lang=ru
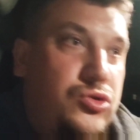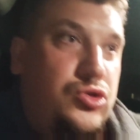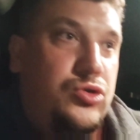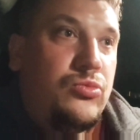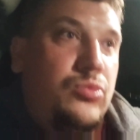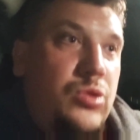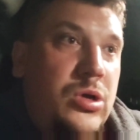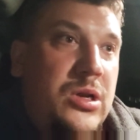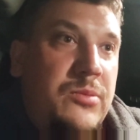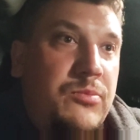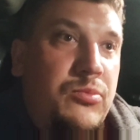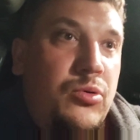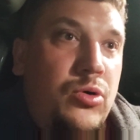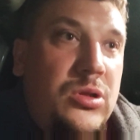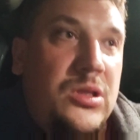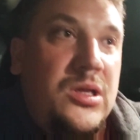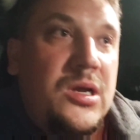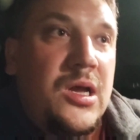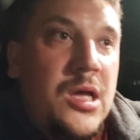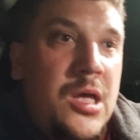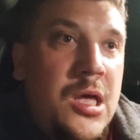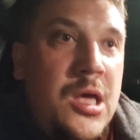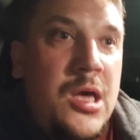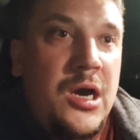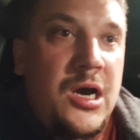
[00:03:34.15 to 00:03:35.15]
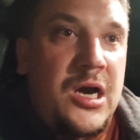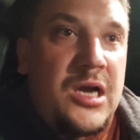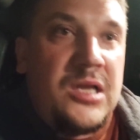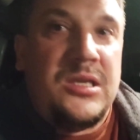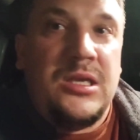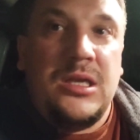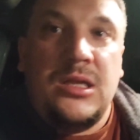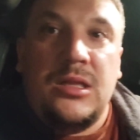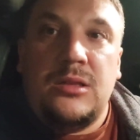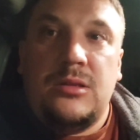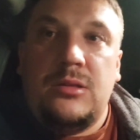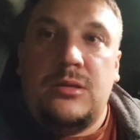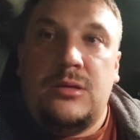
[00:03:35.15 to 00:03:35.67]
что мой ребенок
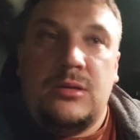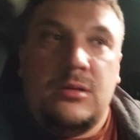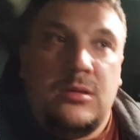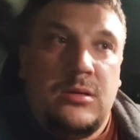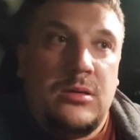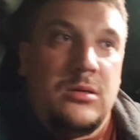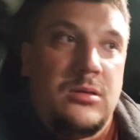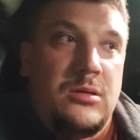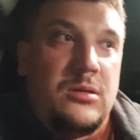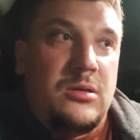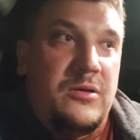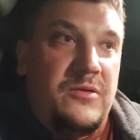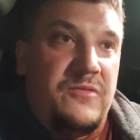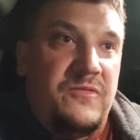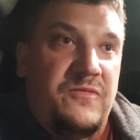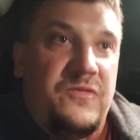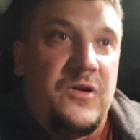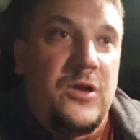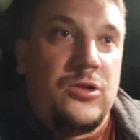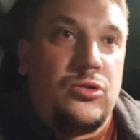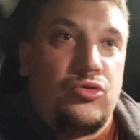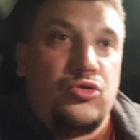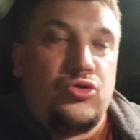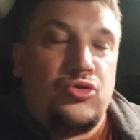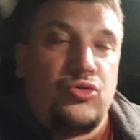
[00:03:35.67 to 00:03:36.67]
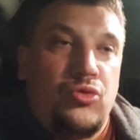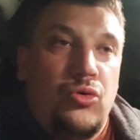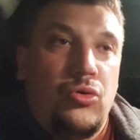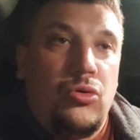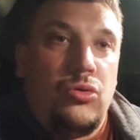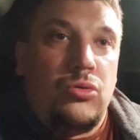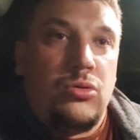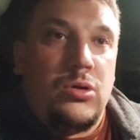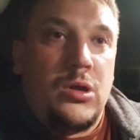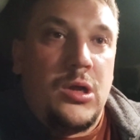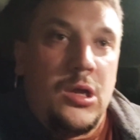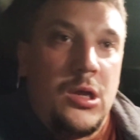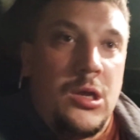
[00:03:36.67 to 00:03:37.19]
ходил э, в эту
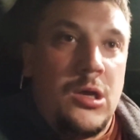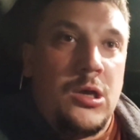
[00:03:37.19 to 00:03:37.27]
школу,